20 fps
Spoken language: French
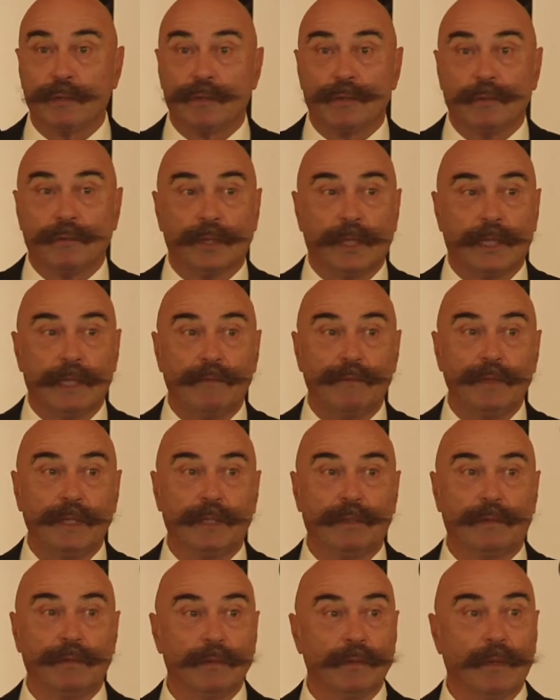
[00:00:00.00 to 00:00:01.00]
se sont très
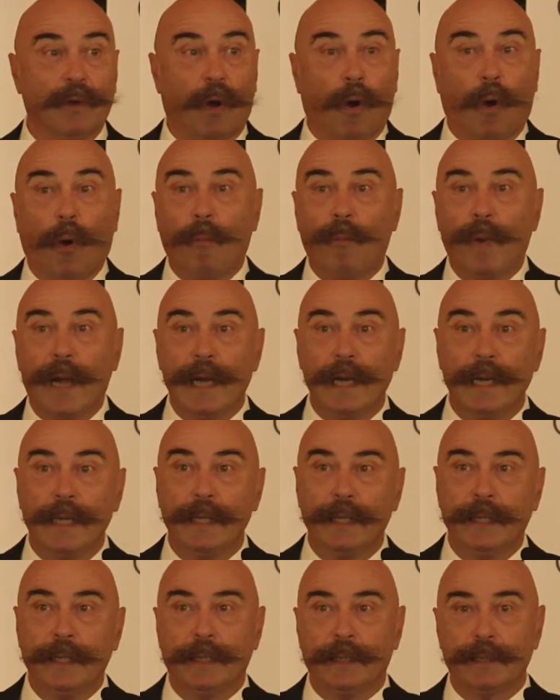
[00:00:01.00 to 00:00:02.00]
vite euh,
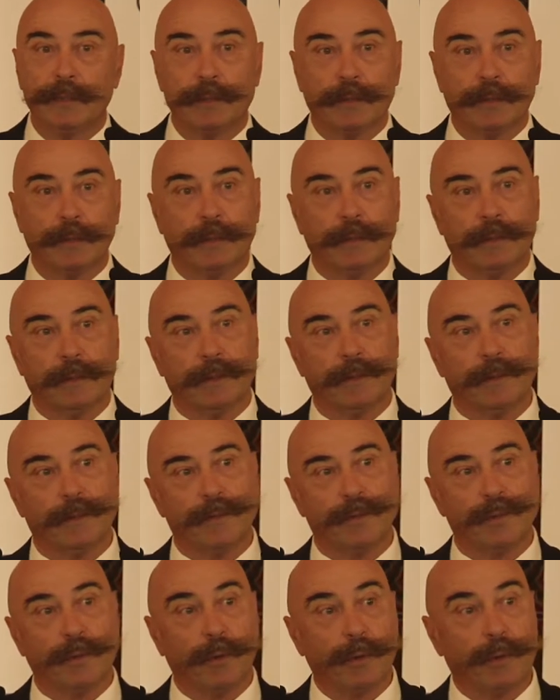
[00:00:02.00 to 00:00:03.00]
emballés. Hein,
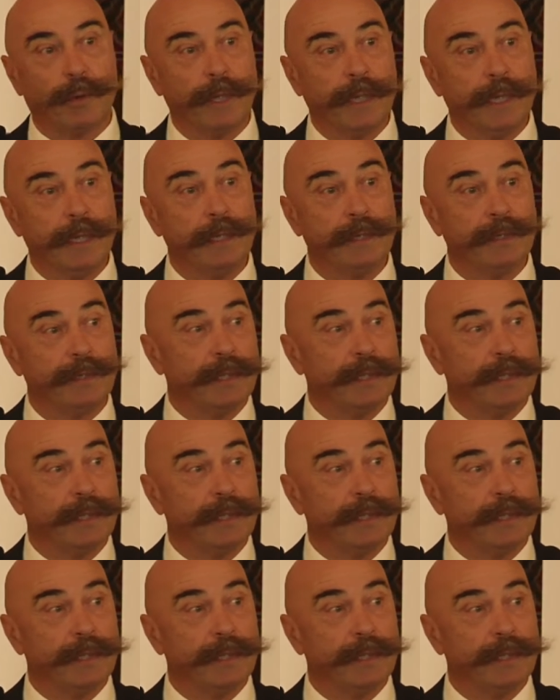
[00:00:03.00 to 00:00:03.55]
je, recueillais les